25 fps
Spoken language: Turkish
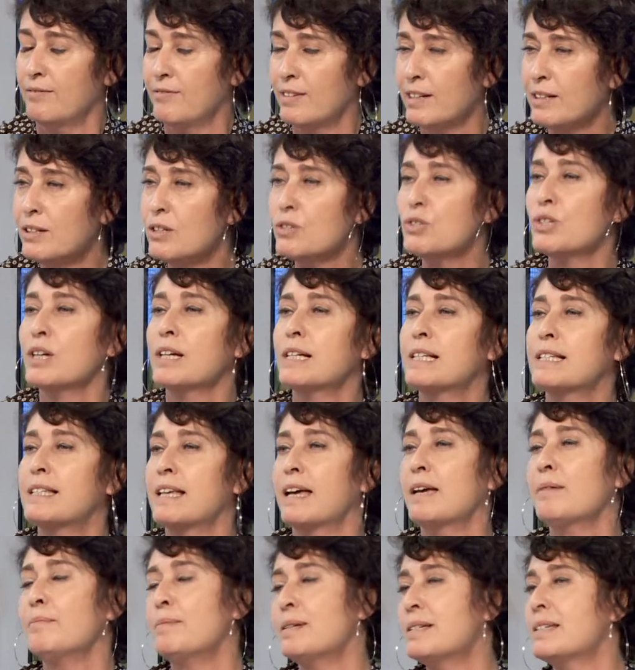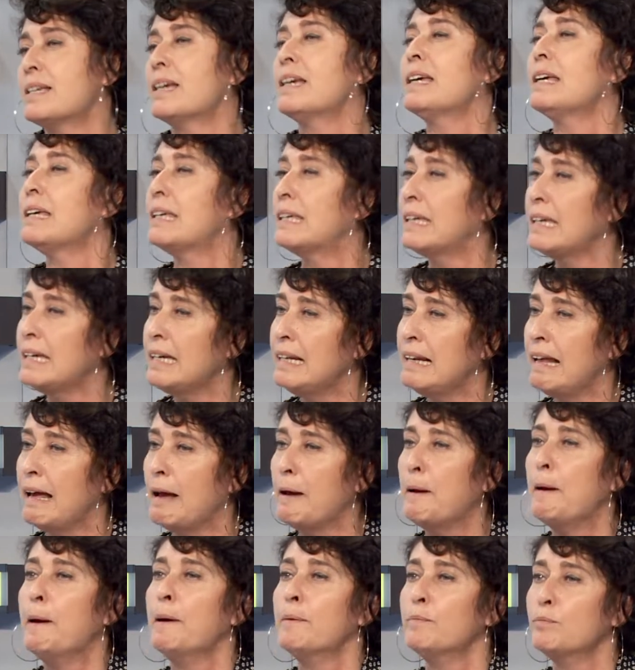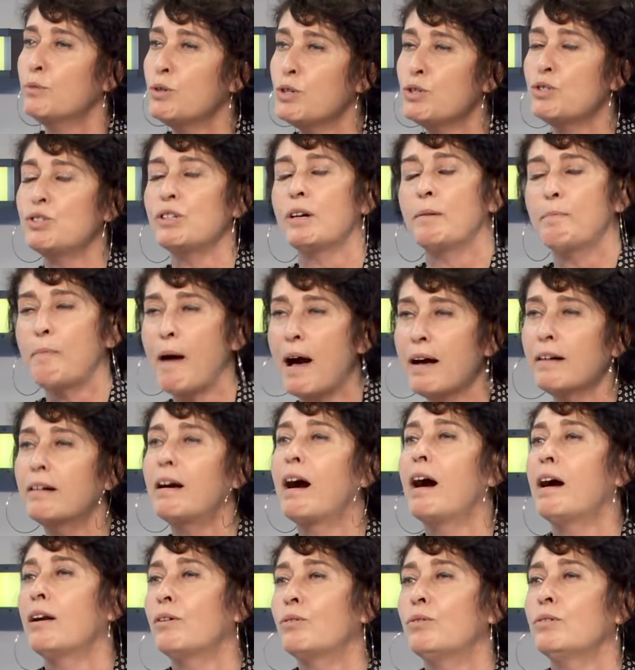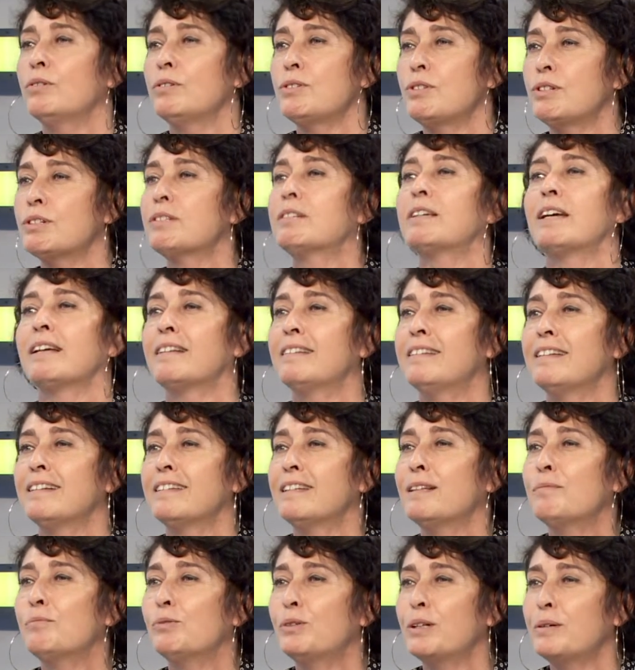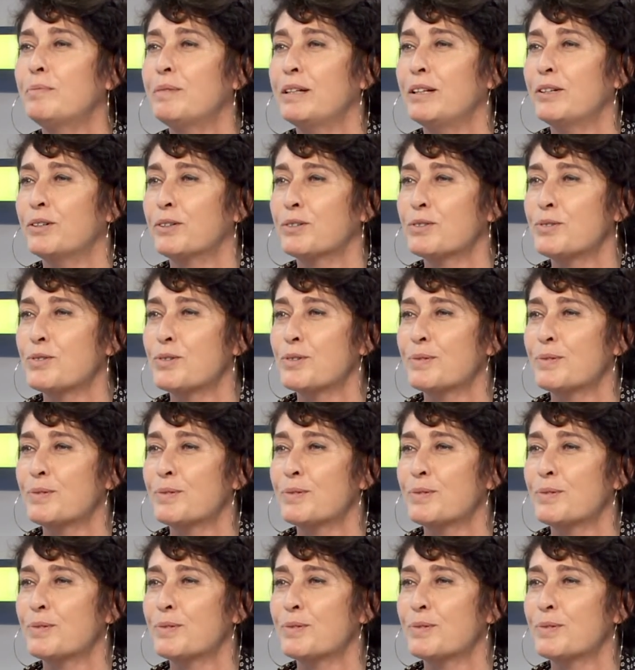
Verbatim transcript: verecekse bize 2 ile bu işi yapan kargo şirketleri de bulabiliyoruz.